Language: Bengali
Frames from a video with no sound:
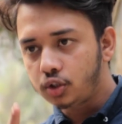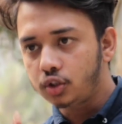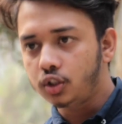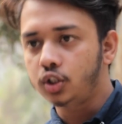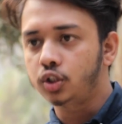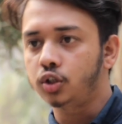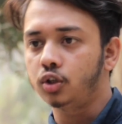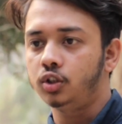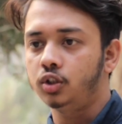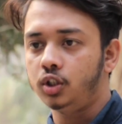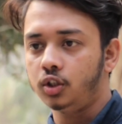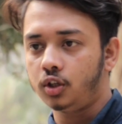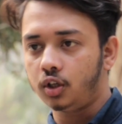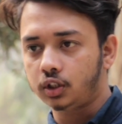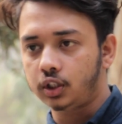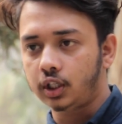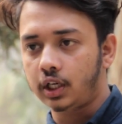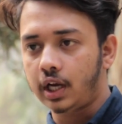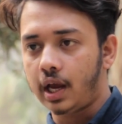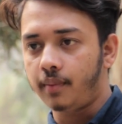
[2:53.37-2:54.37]
আপনি যদি
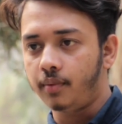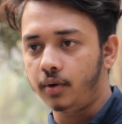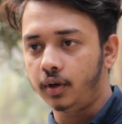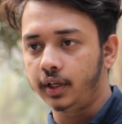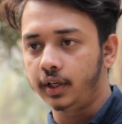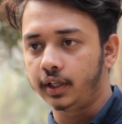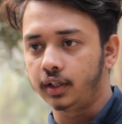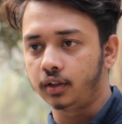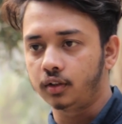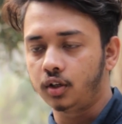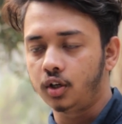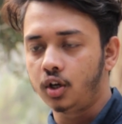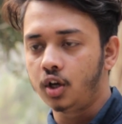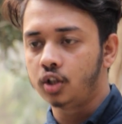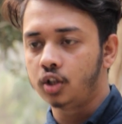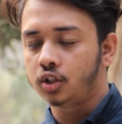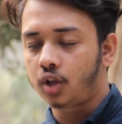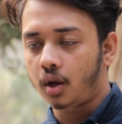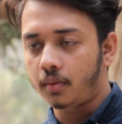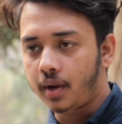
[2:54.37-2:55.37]
সত্যি কথা না বলেন
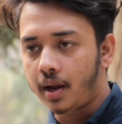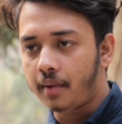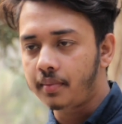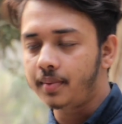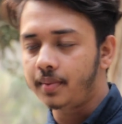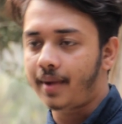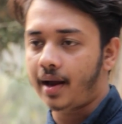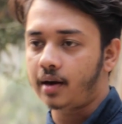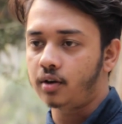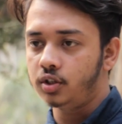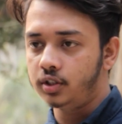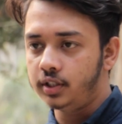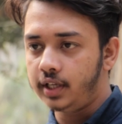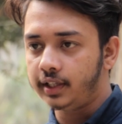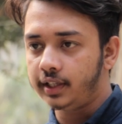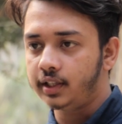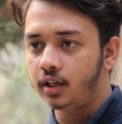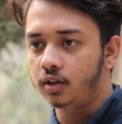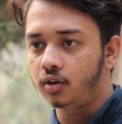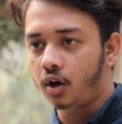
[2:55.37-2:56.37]
তাহলে আমি
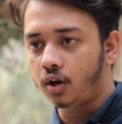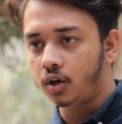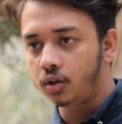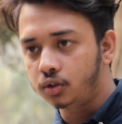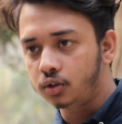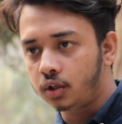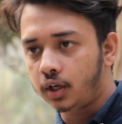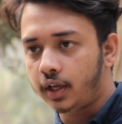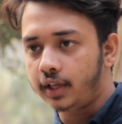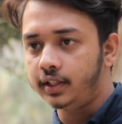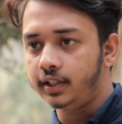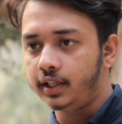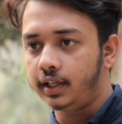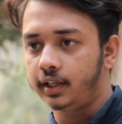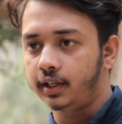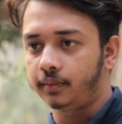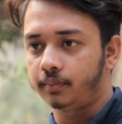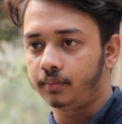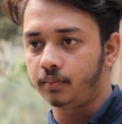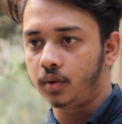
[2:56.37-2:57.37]
মানুষটাকে
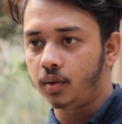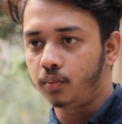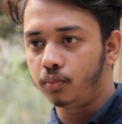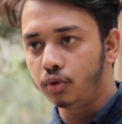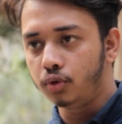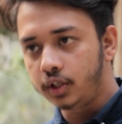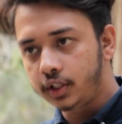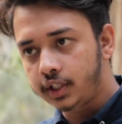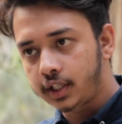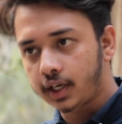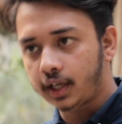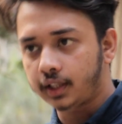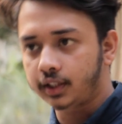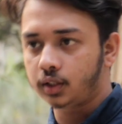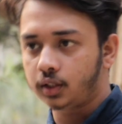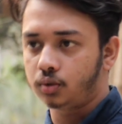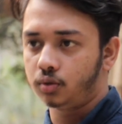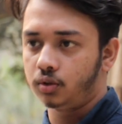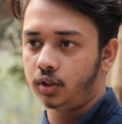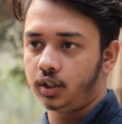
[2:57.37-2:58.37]
গণধোলাই দিয়ে পুলিশের হাতে
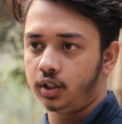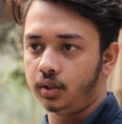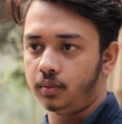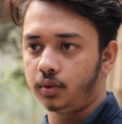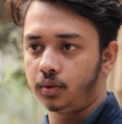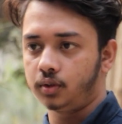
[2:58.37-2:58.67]
তুলে দেব